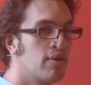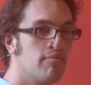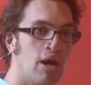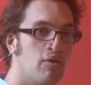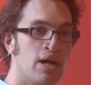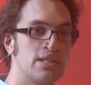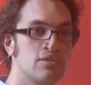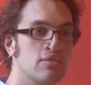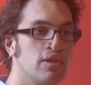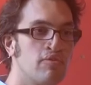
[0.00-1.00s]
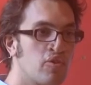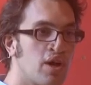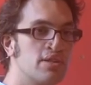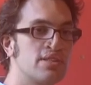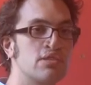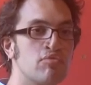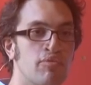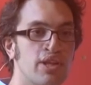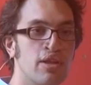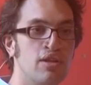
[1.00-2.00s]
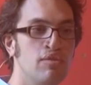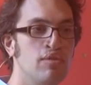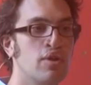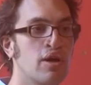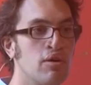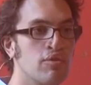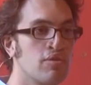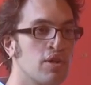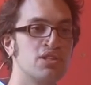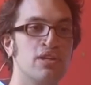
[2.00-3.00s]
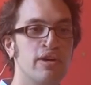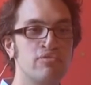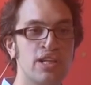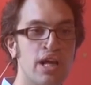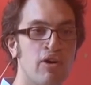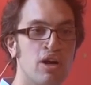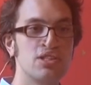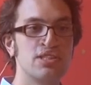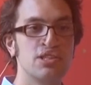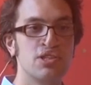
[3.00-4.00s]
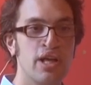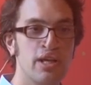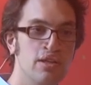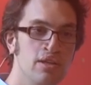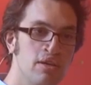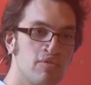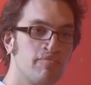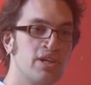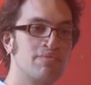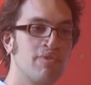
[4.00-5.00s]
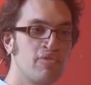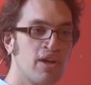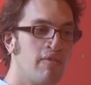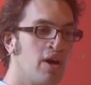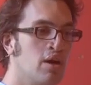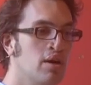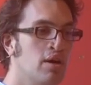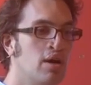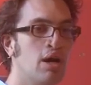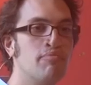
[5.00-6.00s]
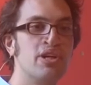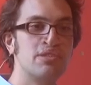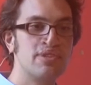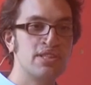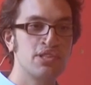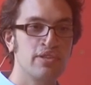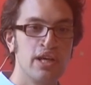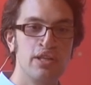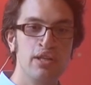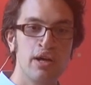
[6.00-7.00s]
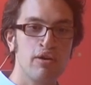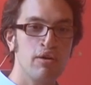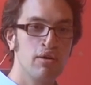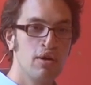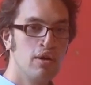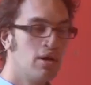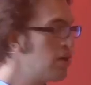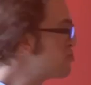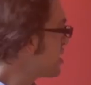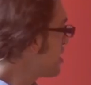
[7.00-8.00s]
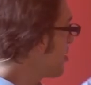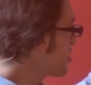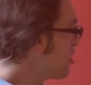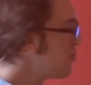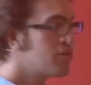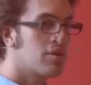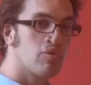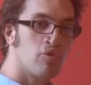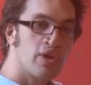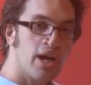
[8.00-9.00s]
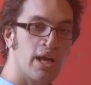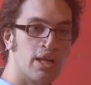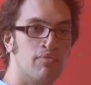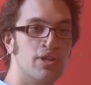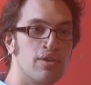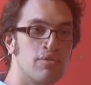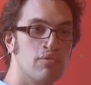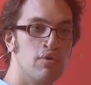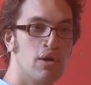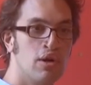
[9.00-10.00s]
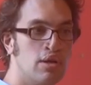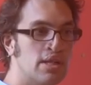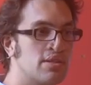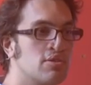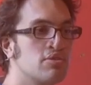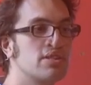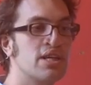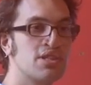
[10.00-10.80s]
bah, le reste, euh, il vous crée une session applicative, d'accord. Dans un Java, vous allez avoir un G-Session ID, en PHP, vous allez avoir un, PHP Session ID, d'accord, et vous allez maintenir une session locale avec l'application. La seule chose qui a